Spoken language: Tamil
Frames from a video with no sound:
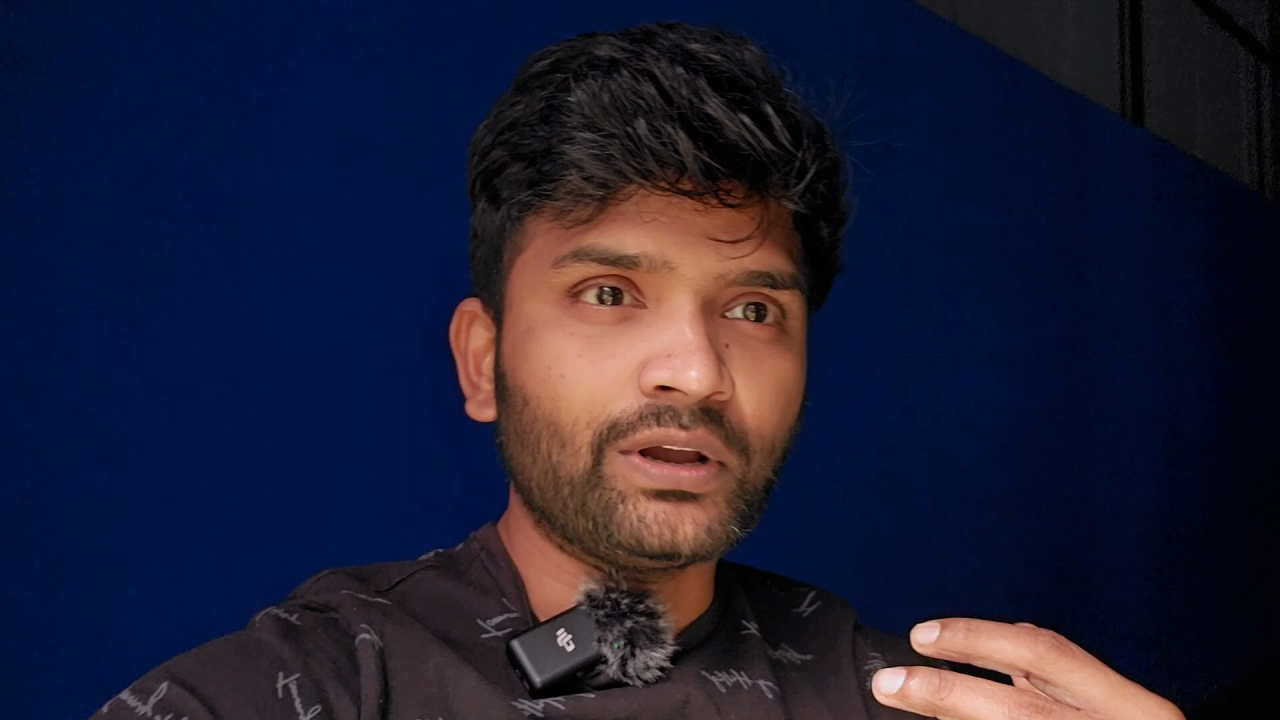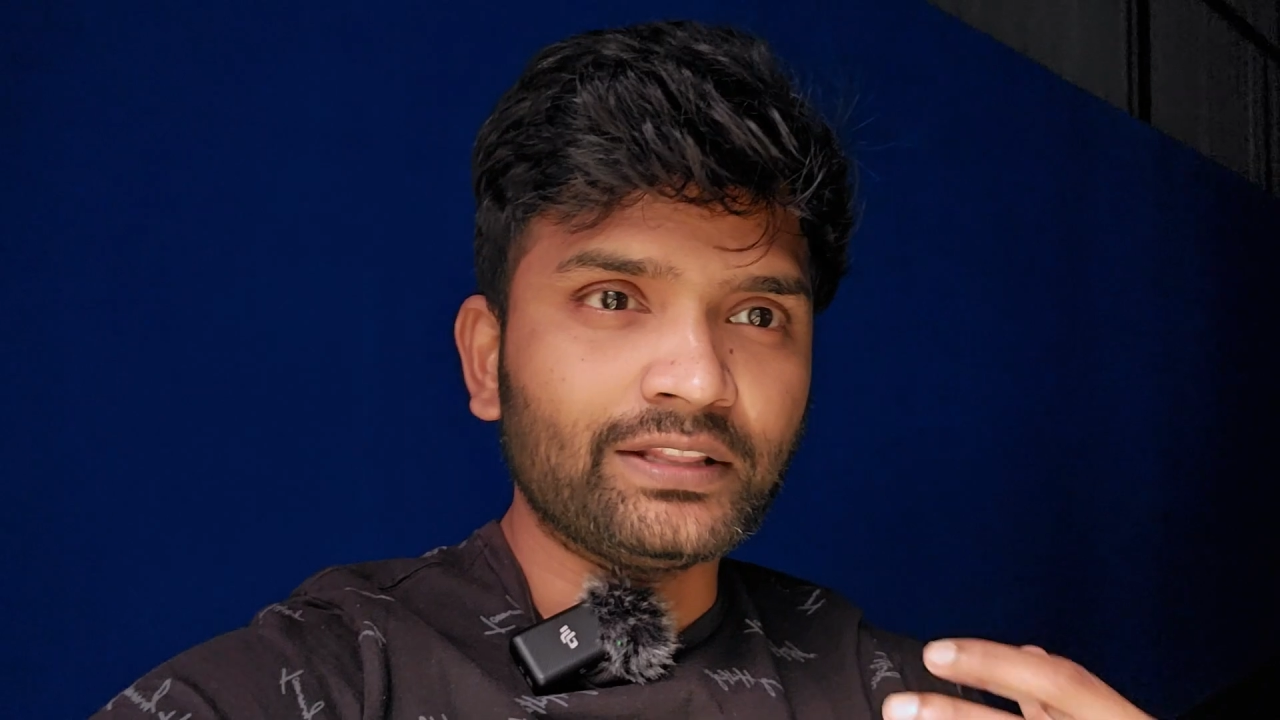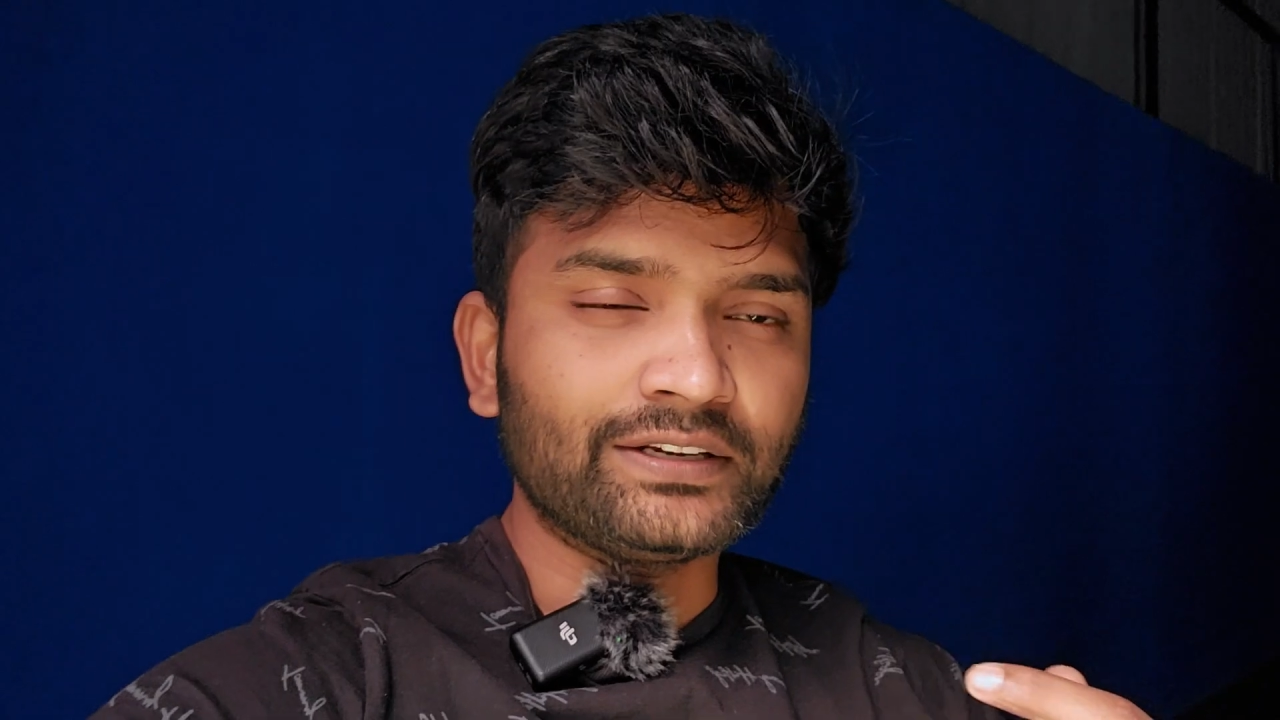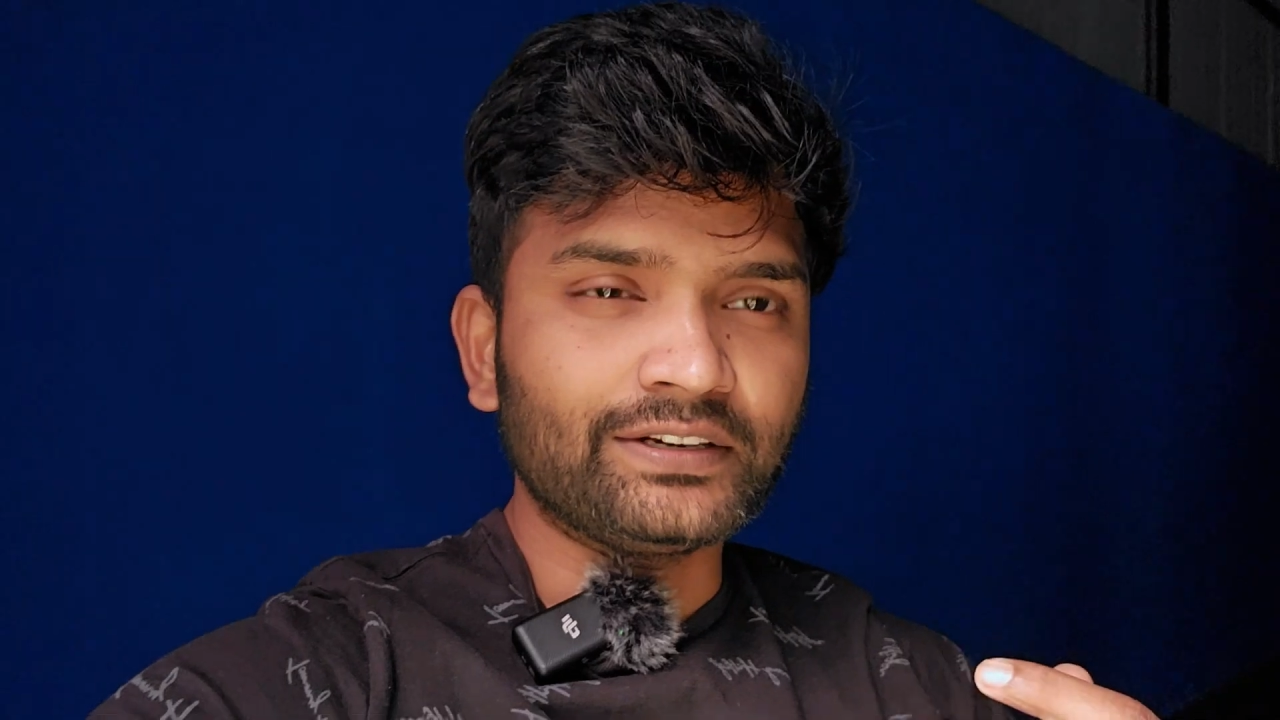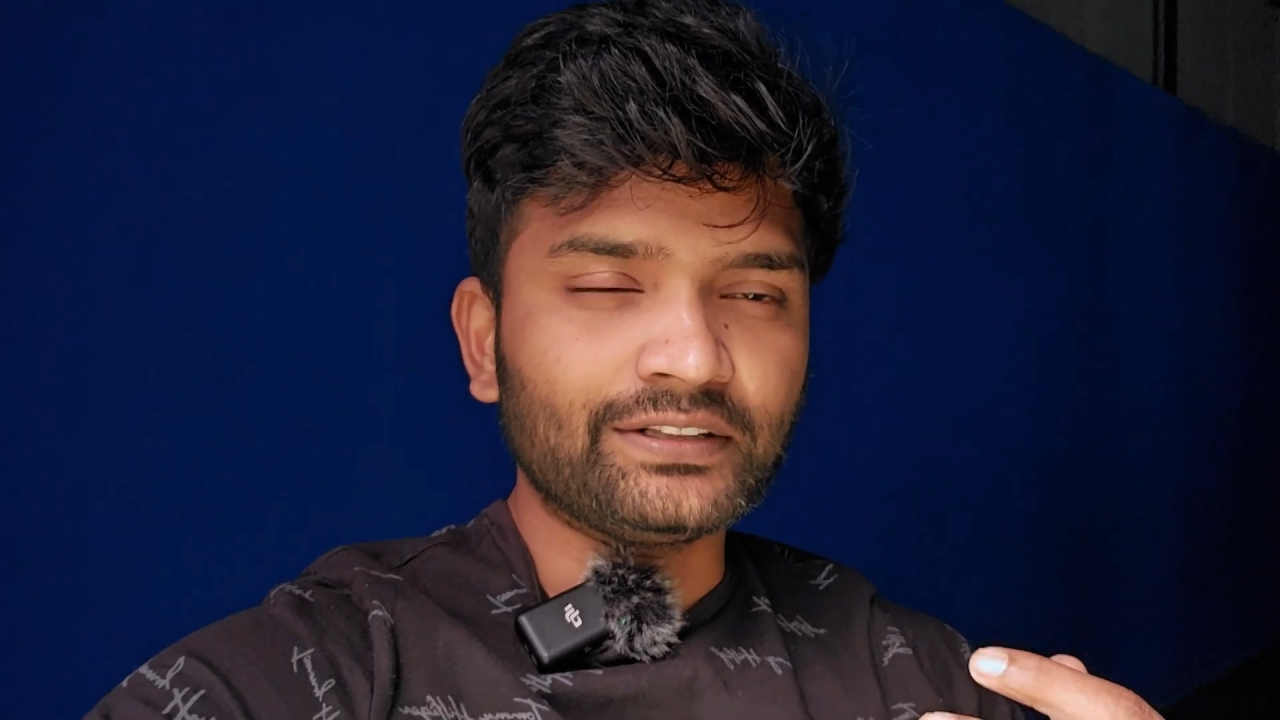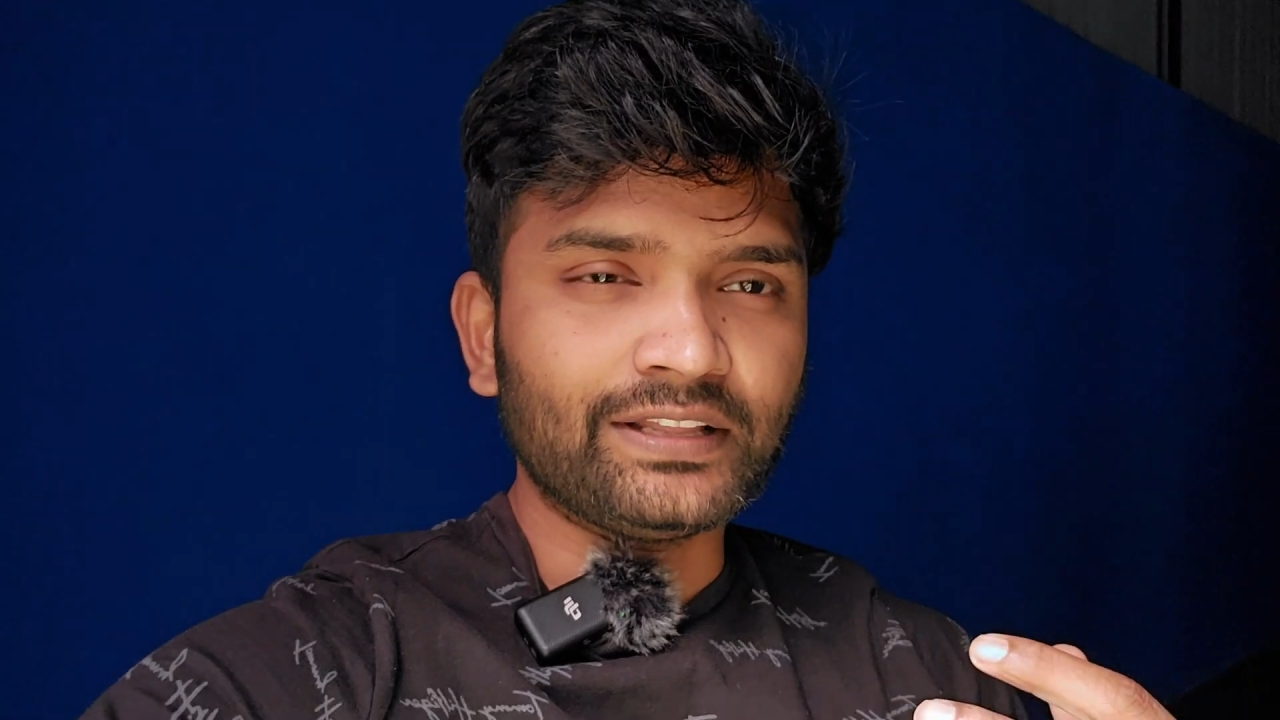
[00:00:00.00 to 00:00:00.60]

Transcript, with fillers: உட்காந்துக்கிட்டு